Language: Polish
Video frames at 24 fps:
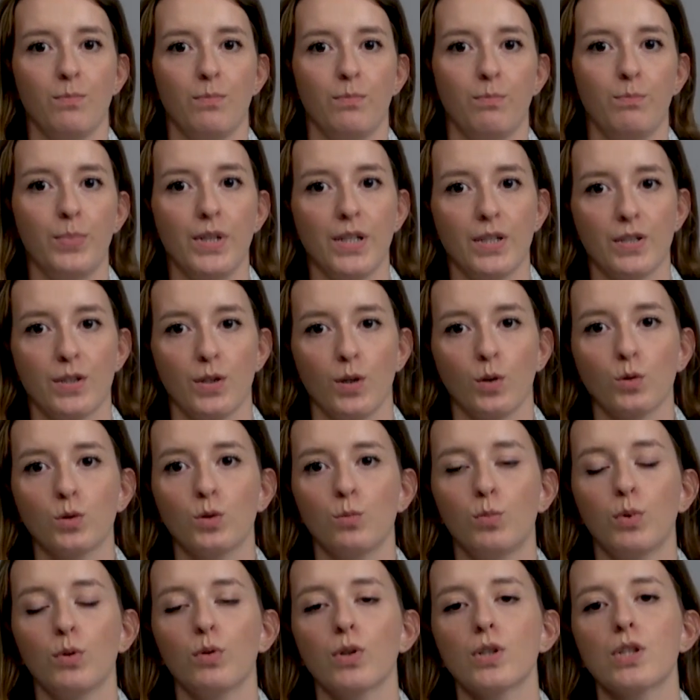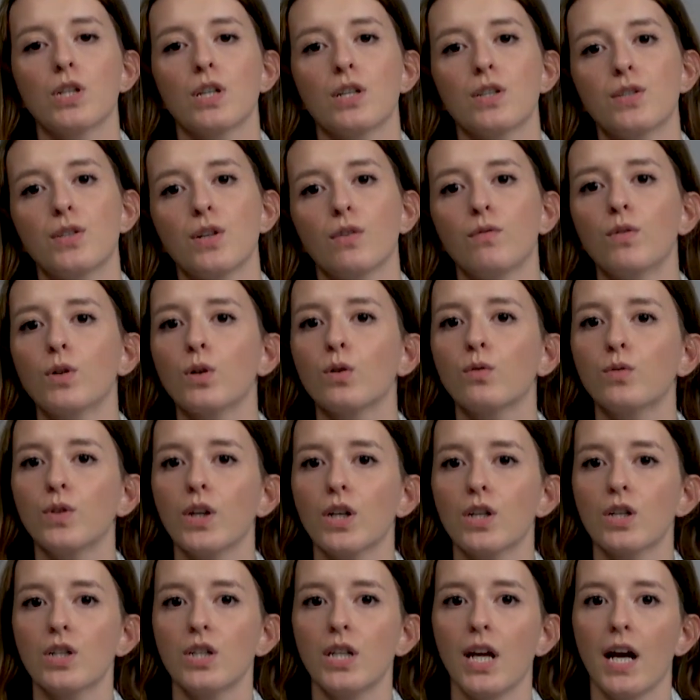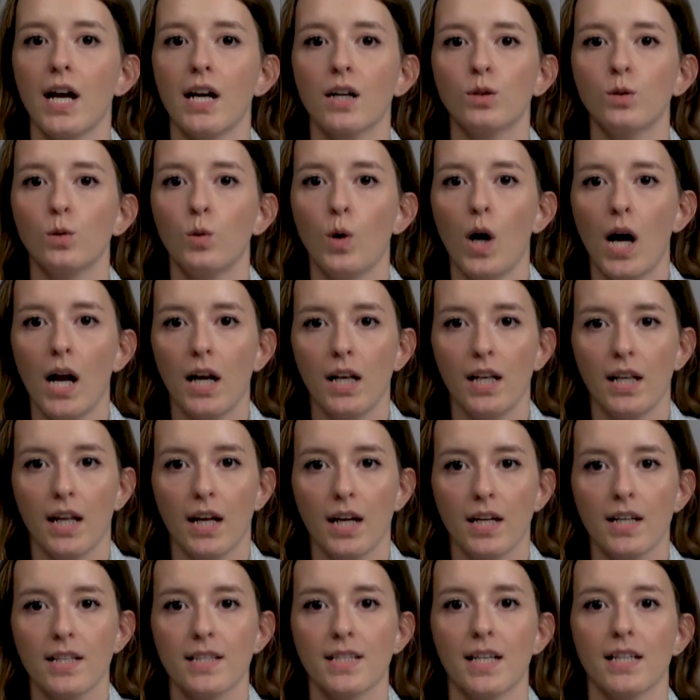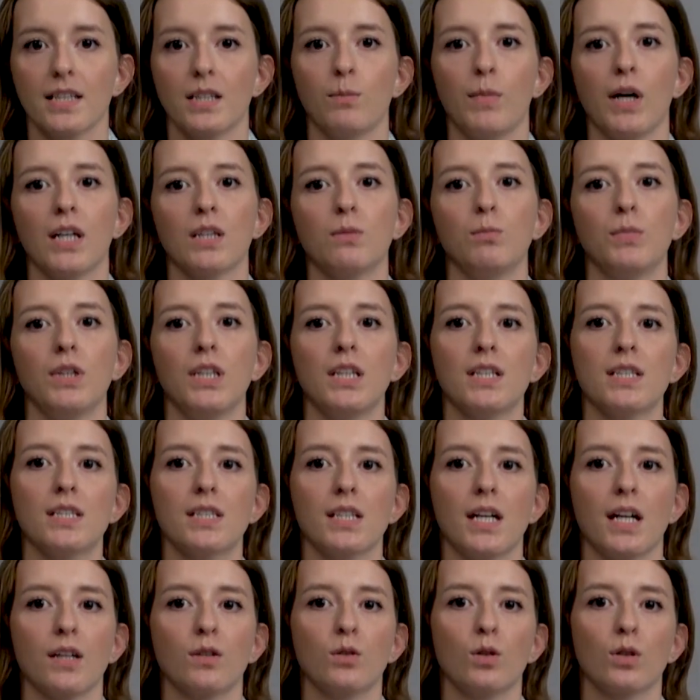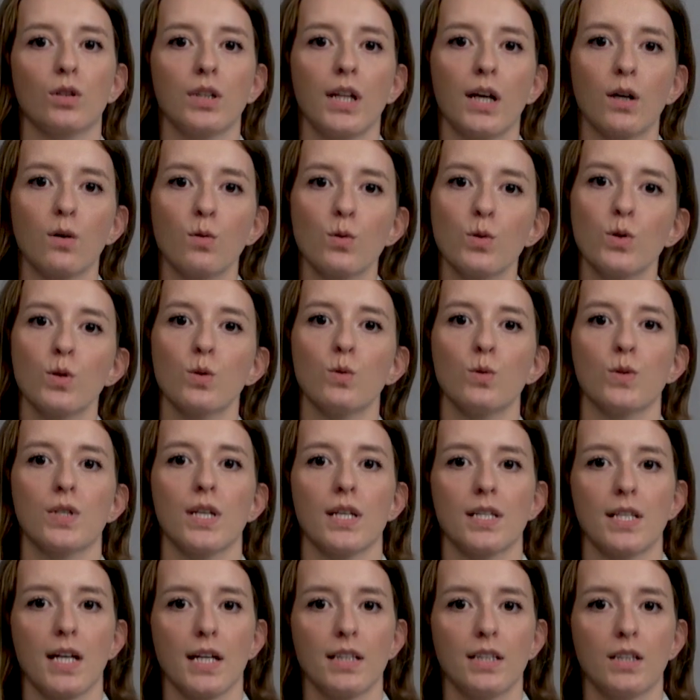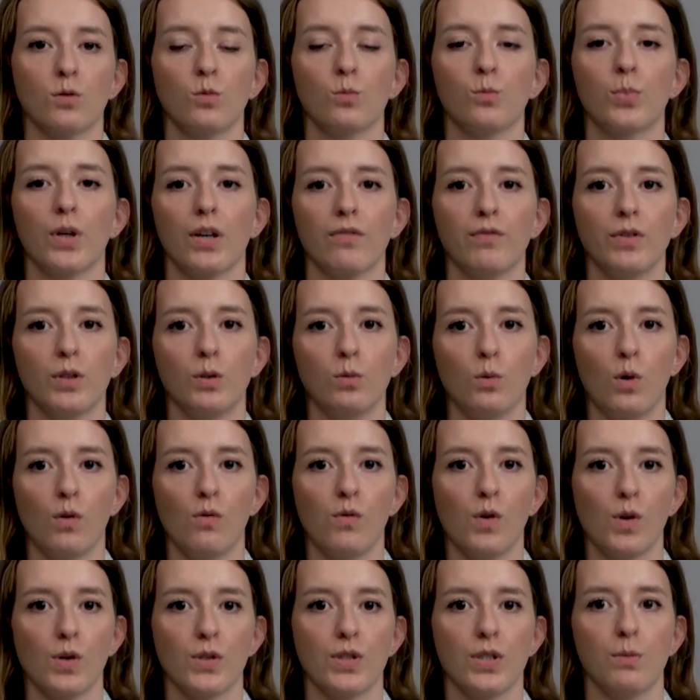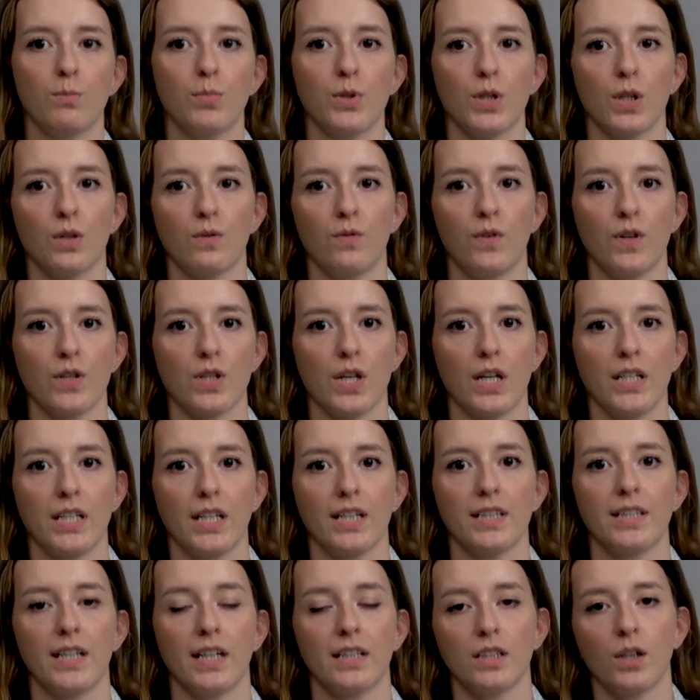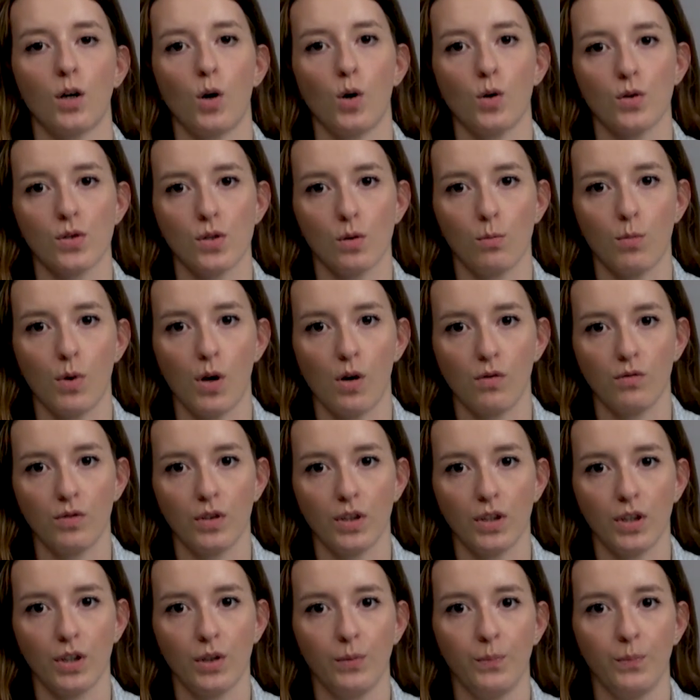Bisnode były częściowo również nieaktualne, zatem administrator naruszył zasadę prawidłowości przetwarzania danych osobowych.